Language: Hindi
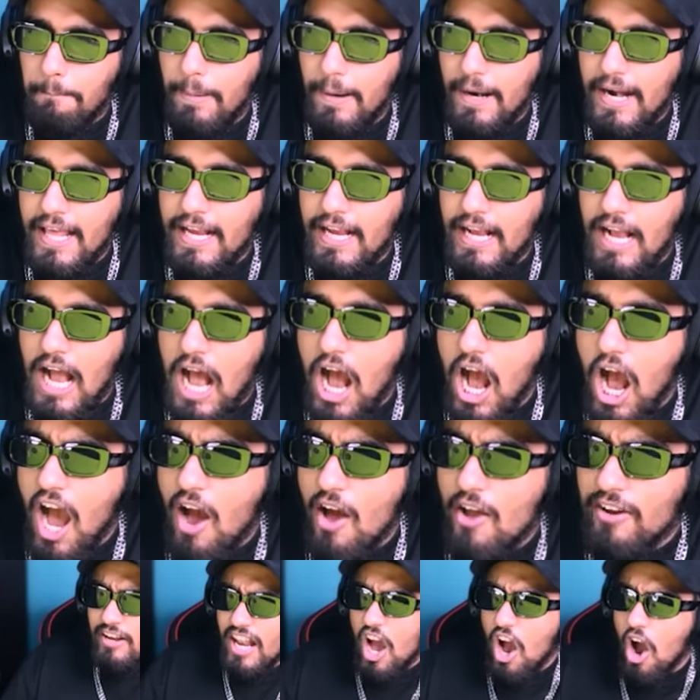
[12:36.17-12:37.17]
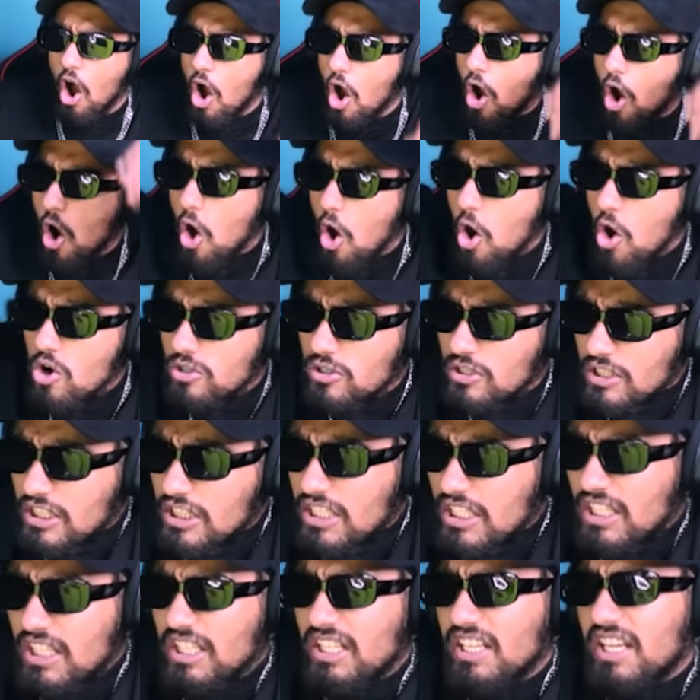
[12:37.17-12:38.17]
पड़ेगा आ नो
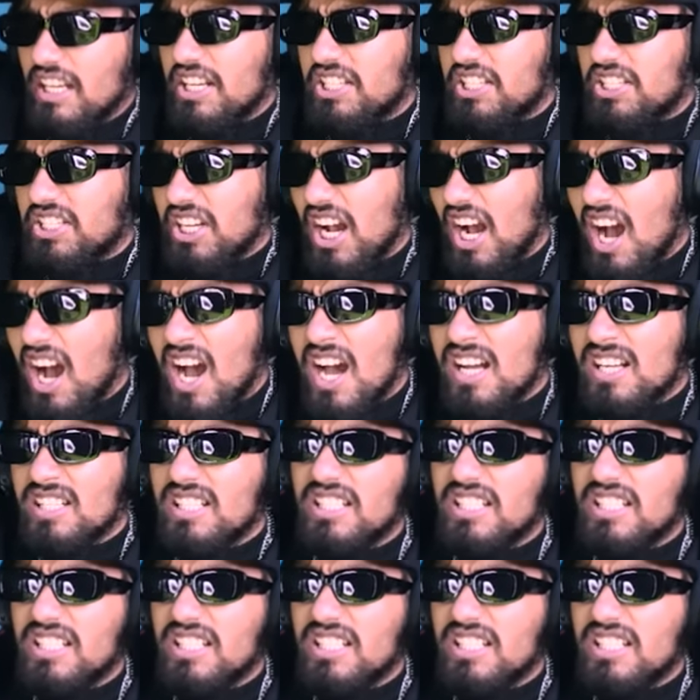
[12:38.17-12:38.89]
ईशान